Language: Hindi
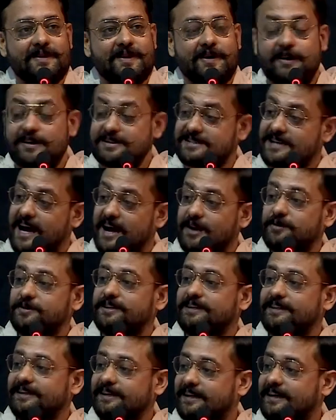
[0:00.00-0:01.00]
और शालू
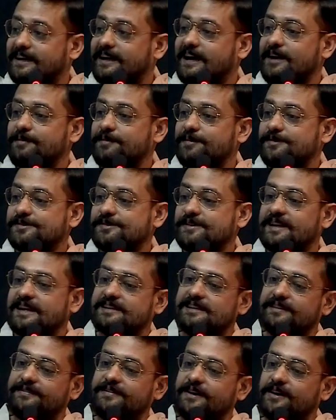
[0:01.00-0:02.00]
दीदी के घर में उस दिन
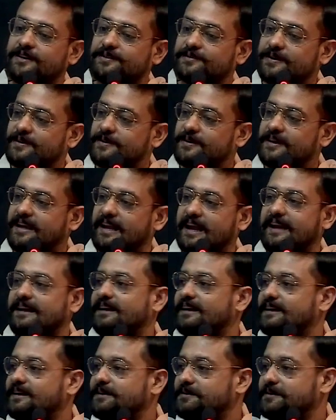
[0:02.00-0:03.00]
ऐसे फिलोसफरों की लाइन
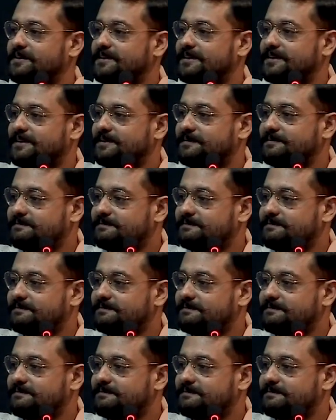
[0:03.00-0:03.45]
लगी हुई थी